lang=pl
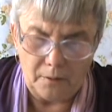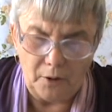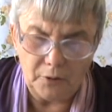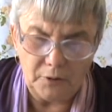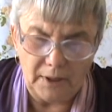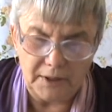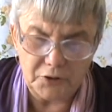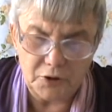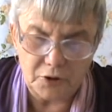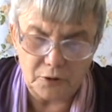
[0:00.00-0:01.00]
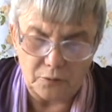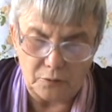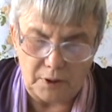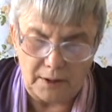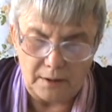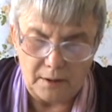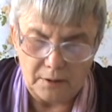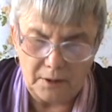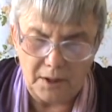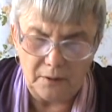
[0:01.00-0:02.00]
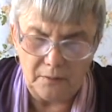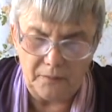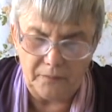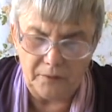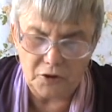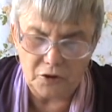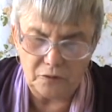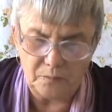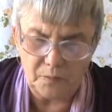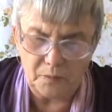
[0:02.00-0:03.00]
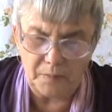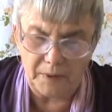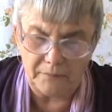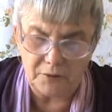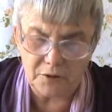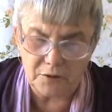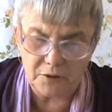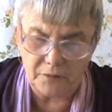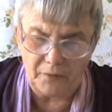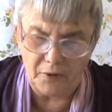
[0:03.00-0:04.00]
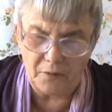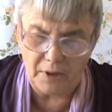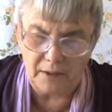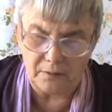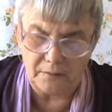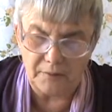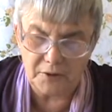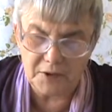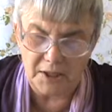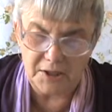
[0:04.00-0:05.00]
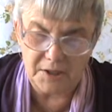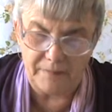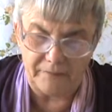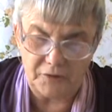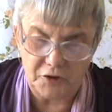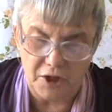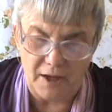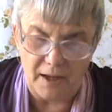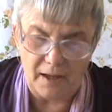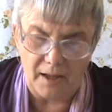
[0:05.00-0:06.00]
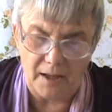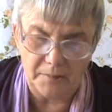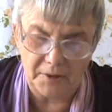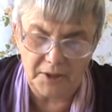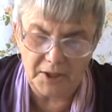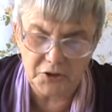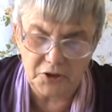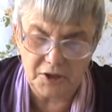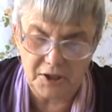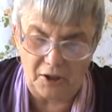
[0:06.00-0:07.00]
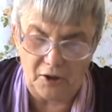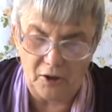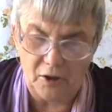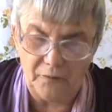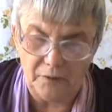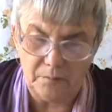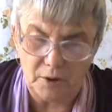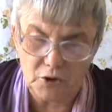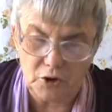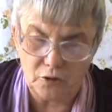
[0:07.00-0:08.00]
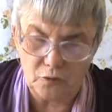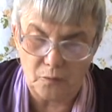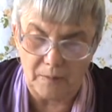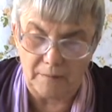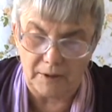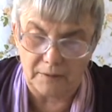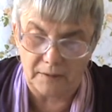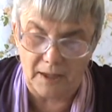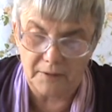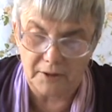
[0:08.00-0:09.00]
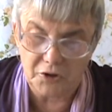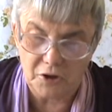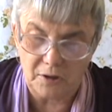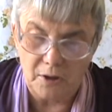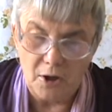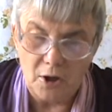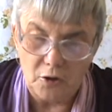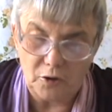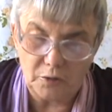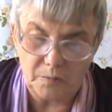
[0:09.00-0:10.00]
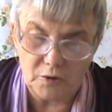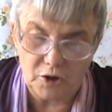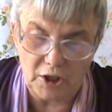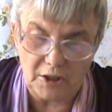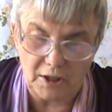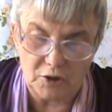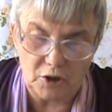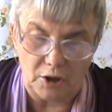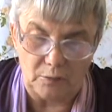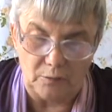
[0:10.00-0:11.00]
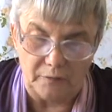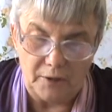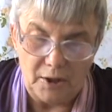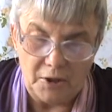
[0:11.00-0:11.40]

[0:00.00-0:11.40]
On da ci skruchę. Tego wywyższył Bóg prawicą swoją jako wodza i zbawiciela, aby dać Izraelowi możność upamiętania się i odpuszczenia grzechów.